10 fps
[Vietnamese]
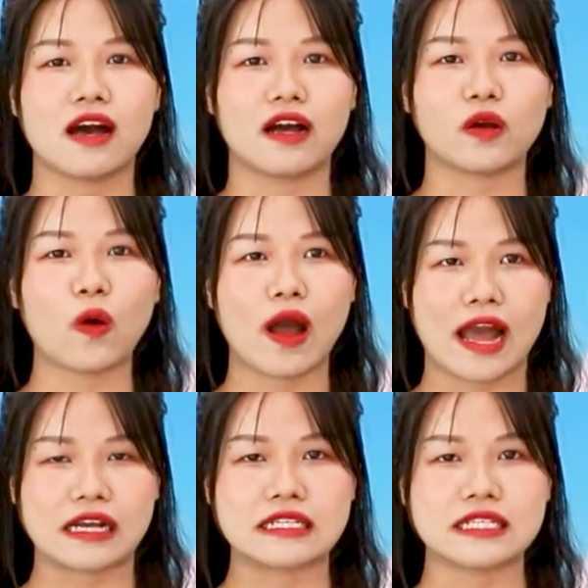à, cô
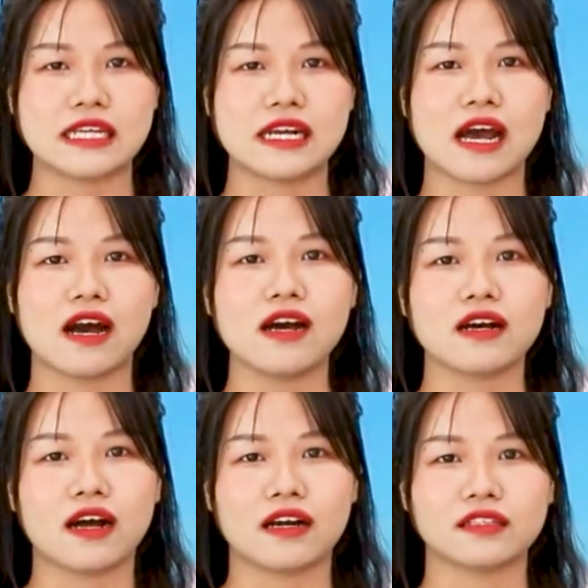Hằng xin à,
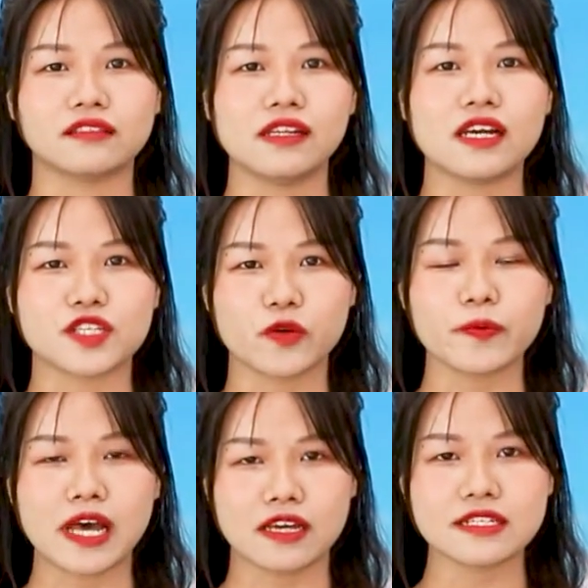à gửi lời chúc
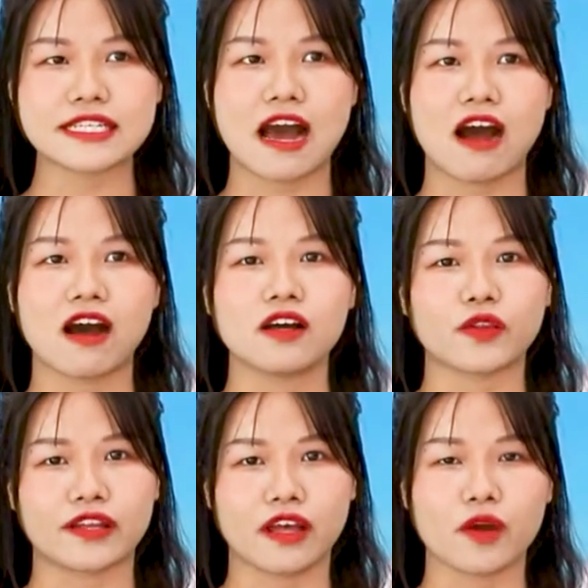đến cho
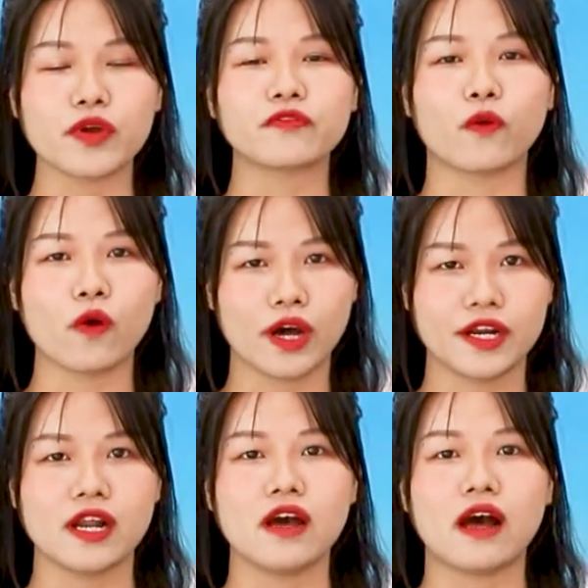toàn thể quý phụ
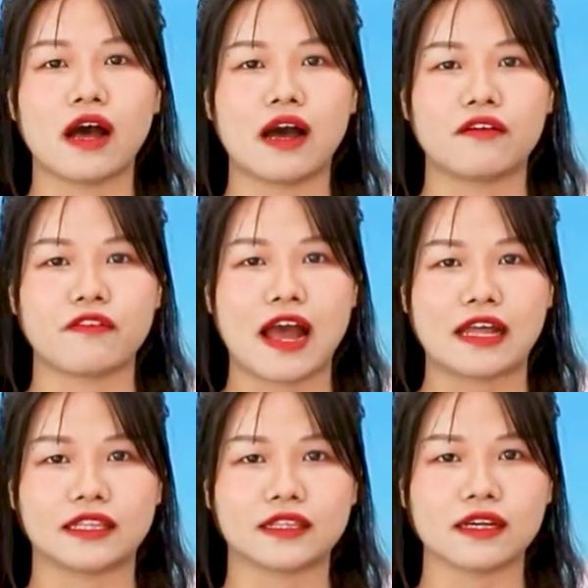huynh à,
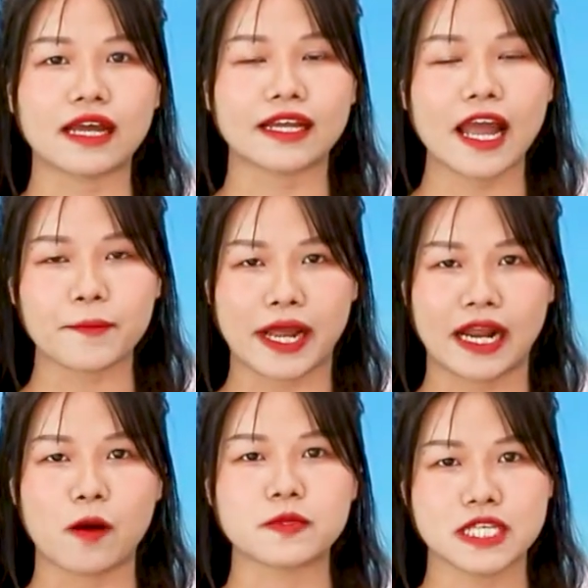và tất cả các
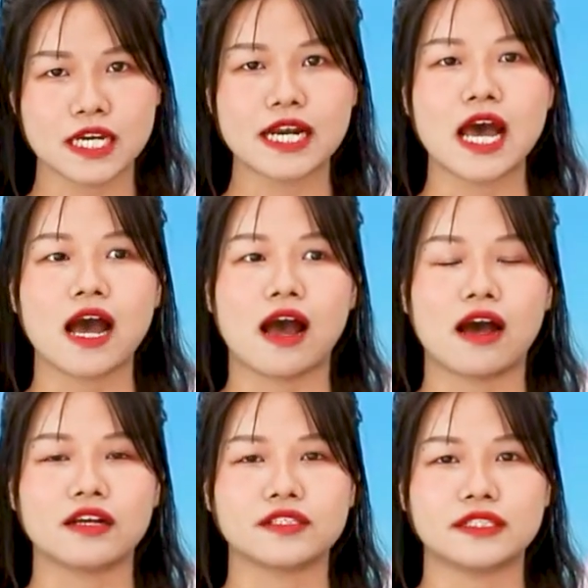bạn học sinh,
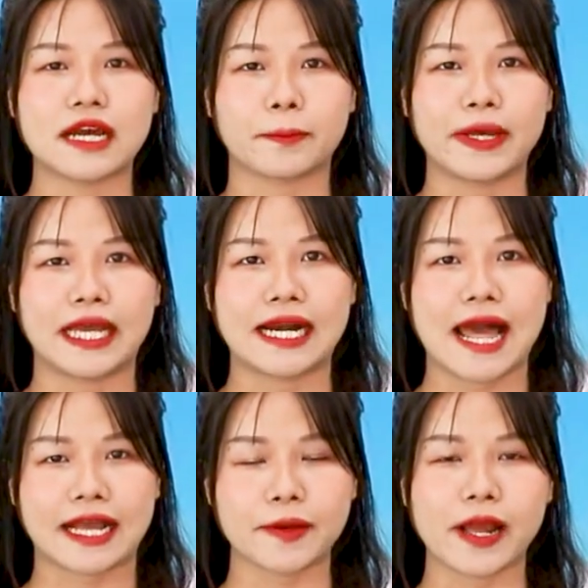à, đặc biệt
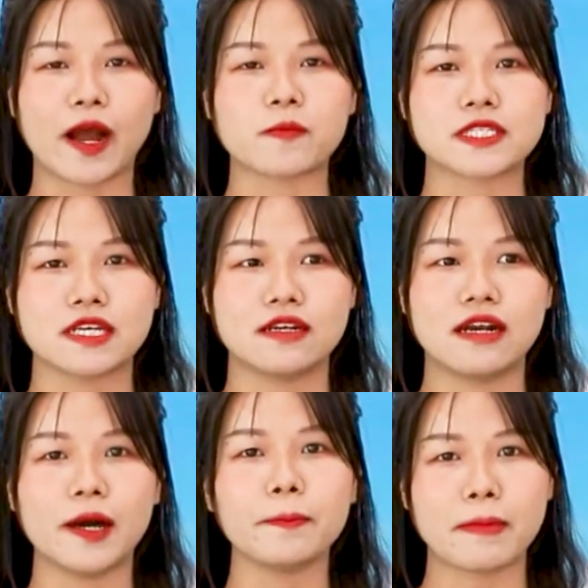là các bạn học
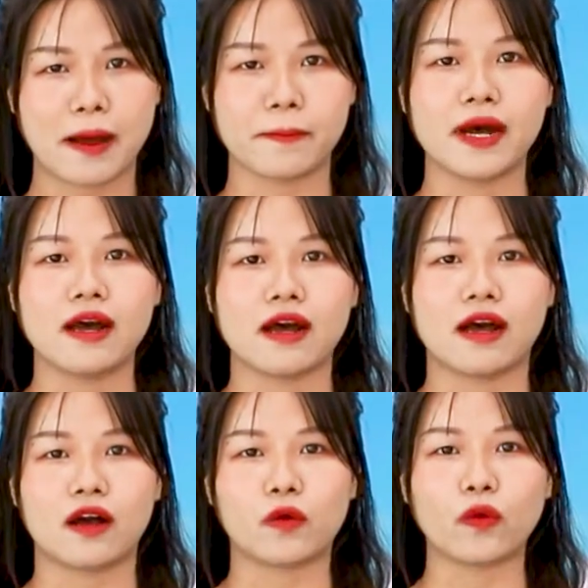sinh lớp mầm
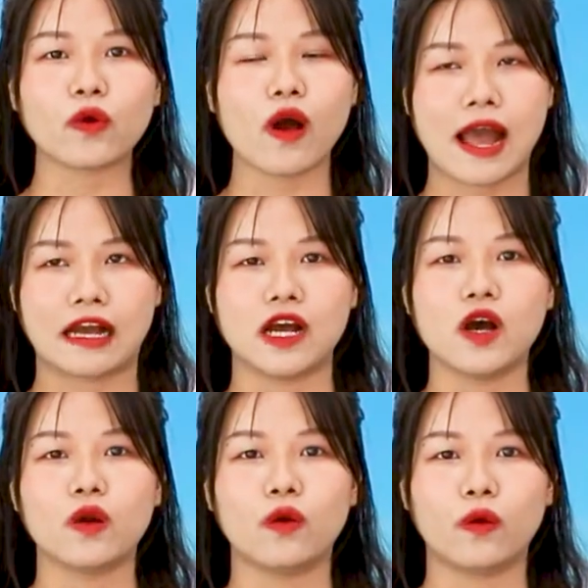à, của cô Hằng
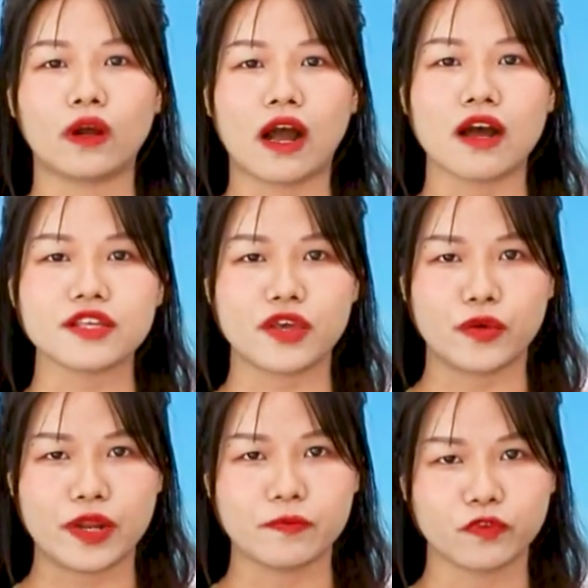luôn có
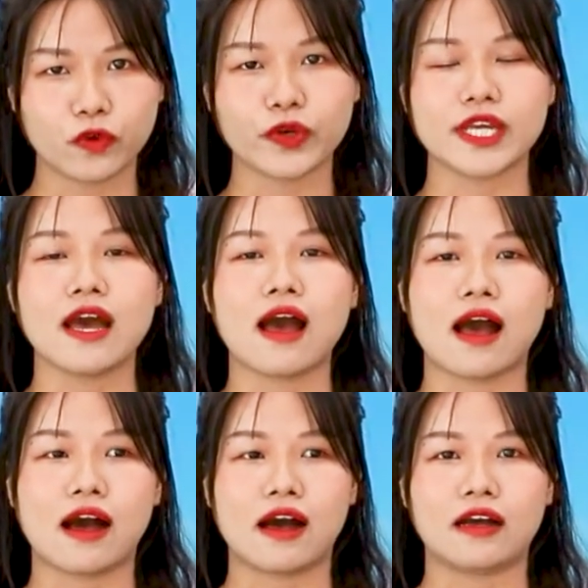nhiều niềm vui.
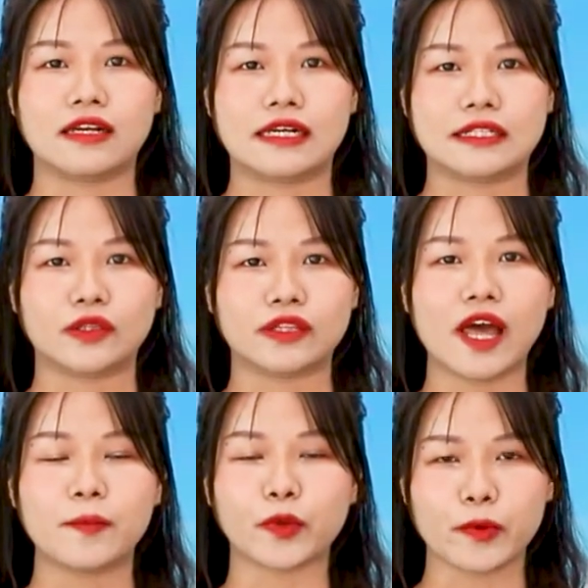À,
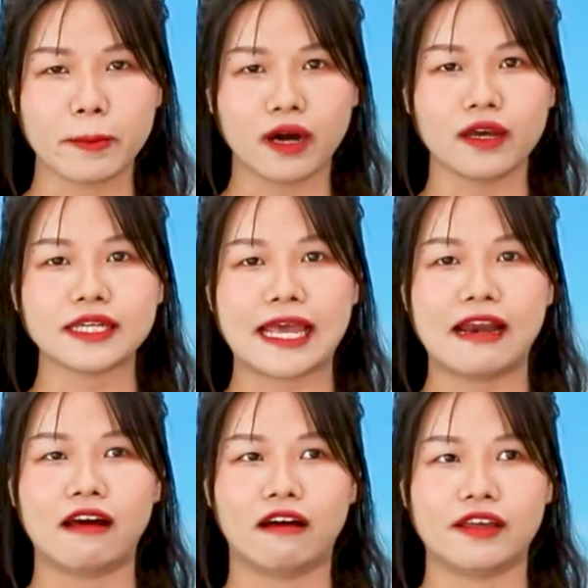thêm tuổi mới
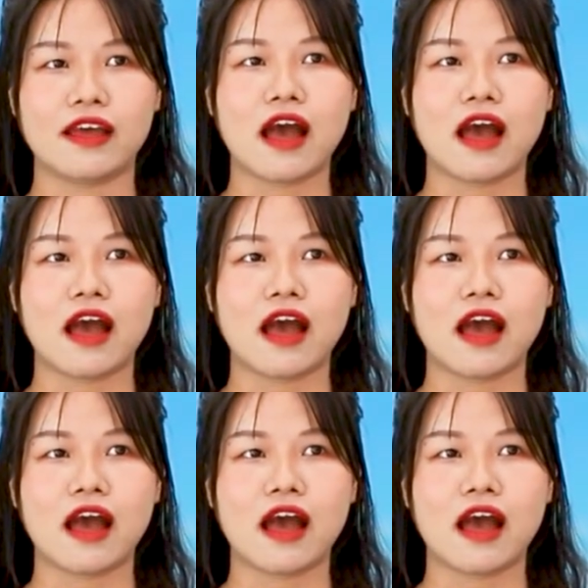nghe lời